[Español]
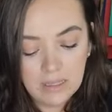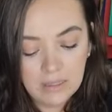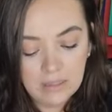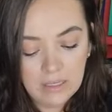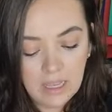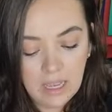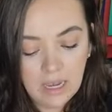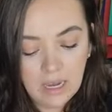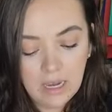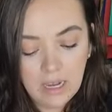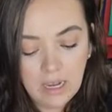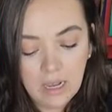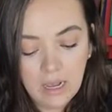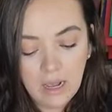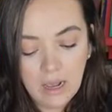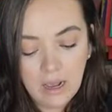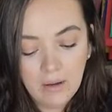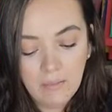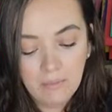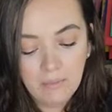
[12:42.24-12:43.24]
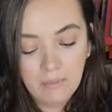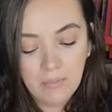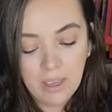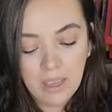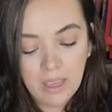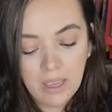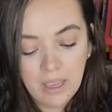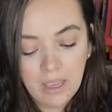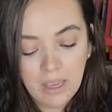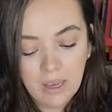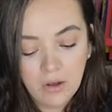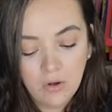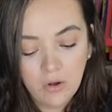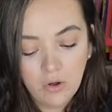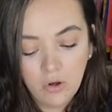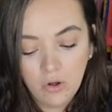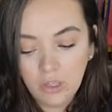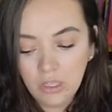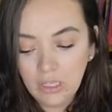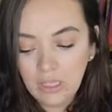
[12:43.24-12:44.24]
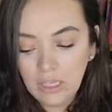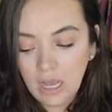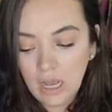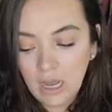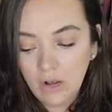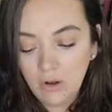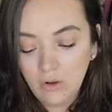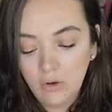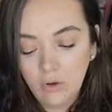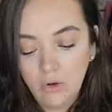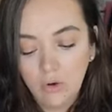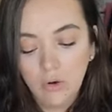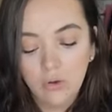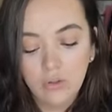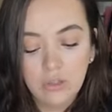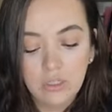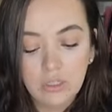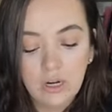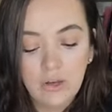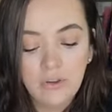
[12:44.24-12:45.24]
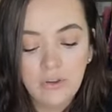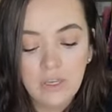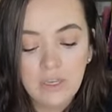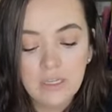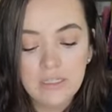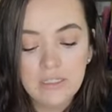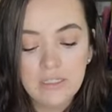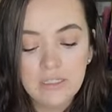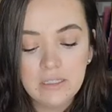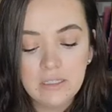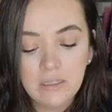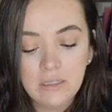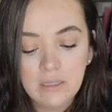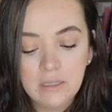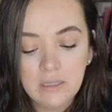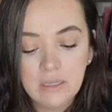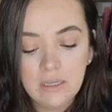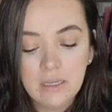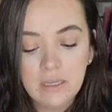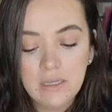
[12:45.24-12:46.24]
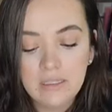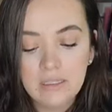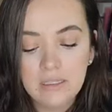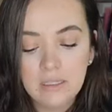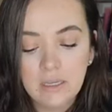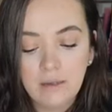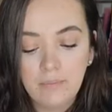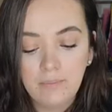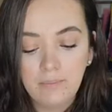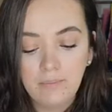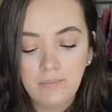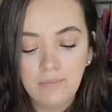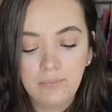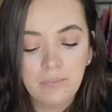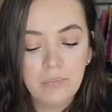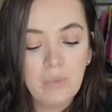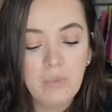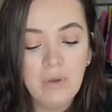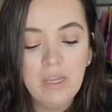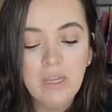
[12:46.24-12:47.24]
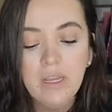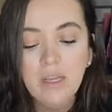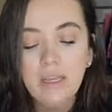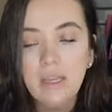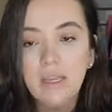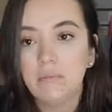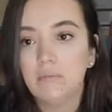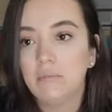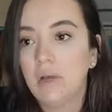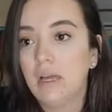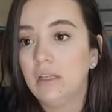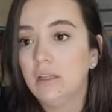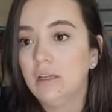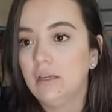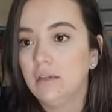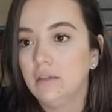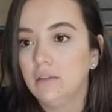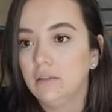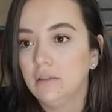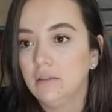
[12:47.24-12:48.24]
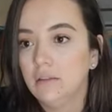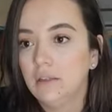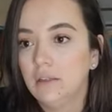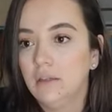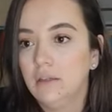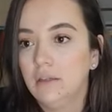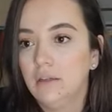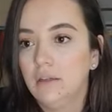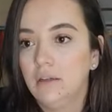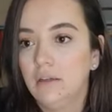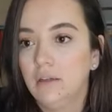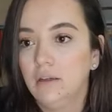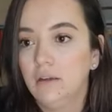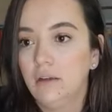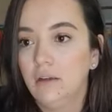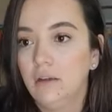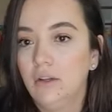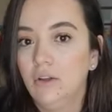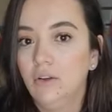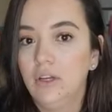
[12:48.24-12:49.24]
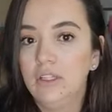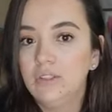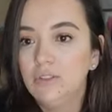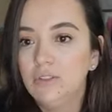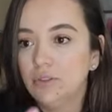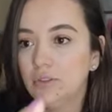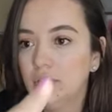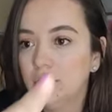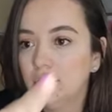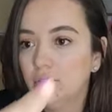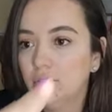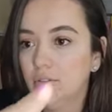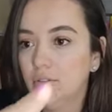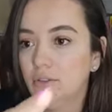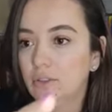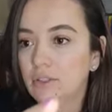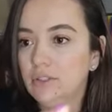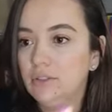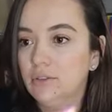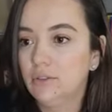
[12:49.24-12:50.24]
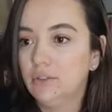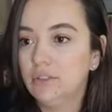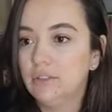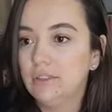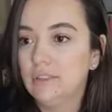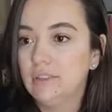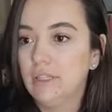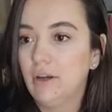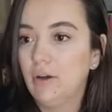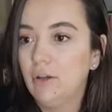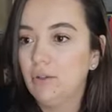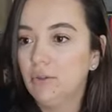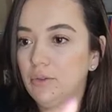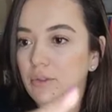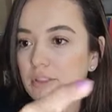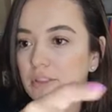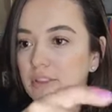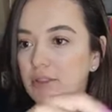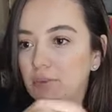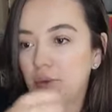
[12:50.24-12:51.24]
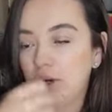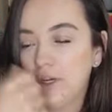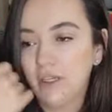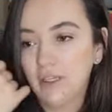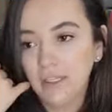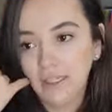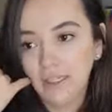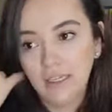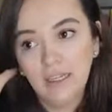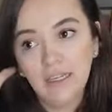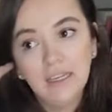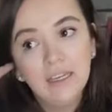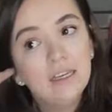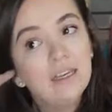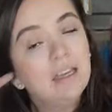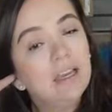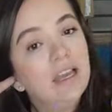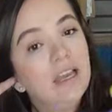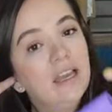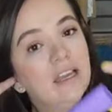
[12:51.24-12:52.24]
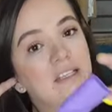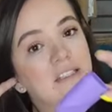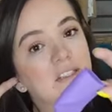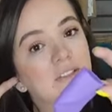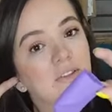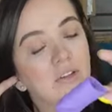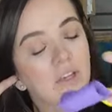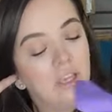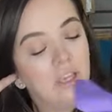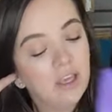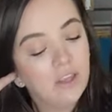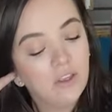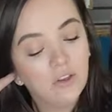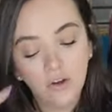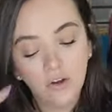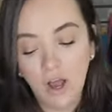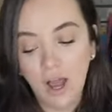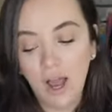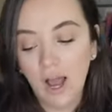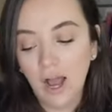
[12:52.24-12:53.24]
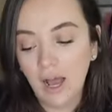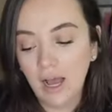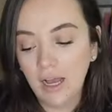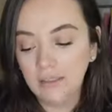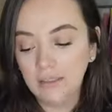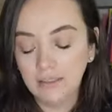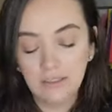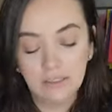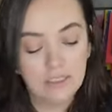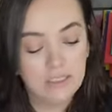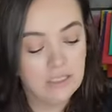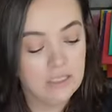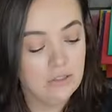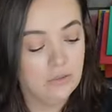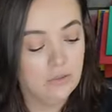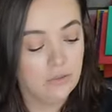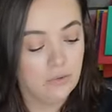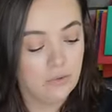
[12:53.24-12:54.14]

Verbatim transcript: de acá vengo y hago otra vez esta. Miren que, madre, eso todo eso estaba durísimo ahí. Esto quedó anchito.